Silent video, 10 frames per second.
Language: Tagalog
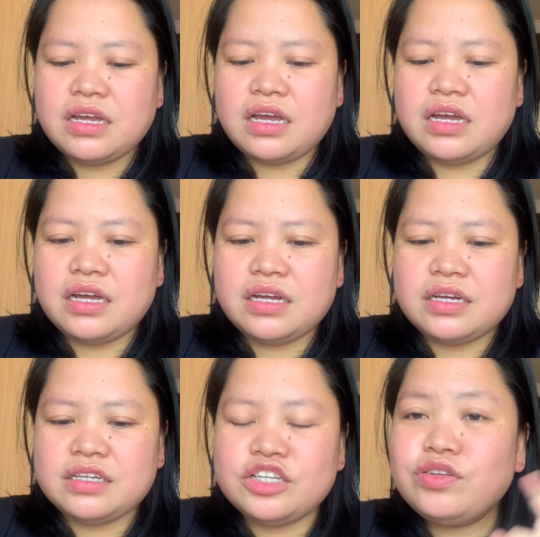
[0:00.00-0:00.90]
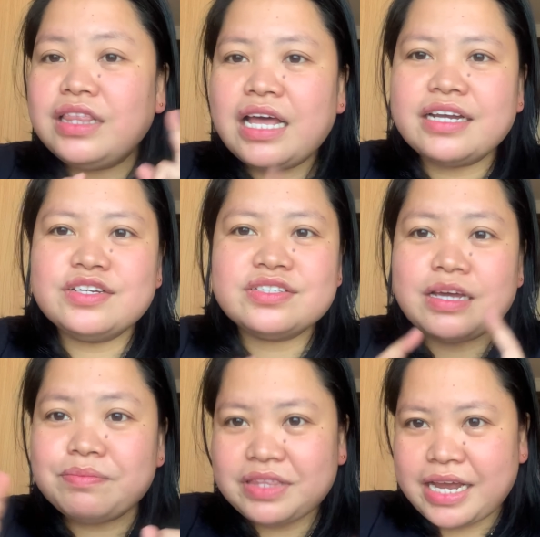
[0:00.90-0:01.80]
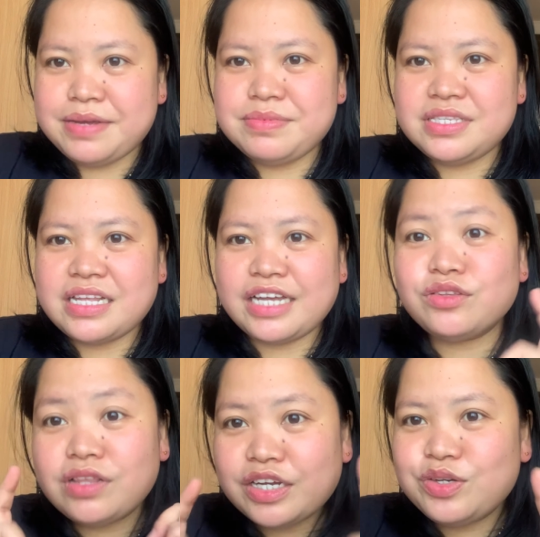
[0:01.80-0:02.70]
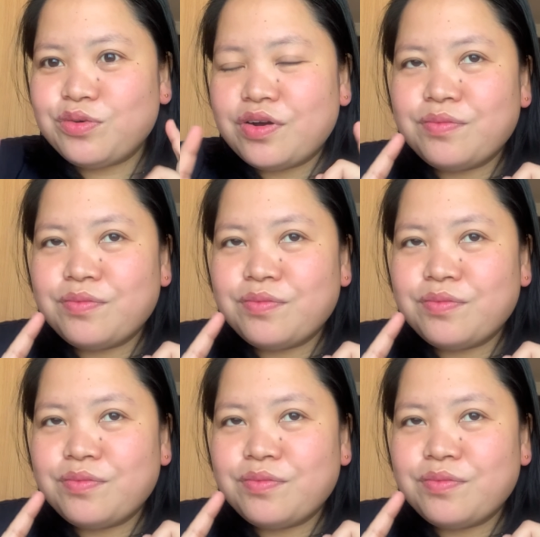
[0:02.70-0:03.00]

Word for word: uh, yun lang yung sometimes na ito lang yung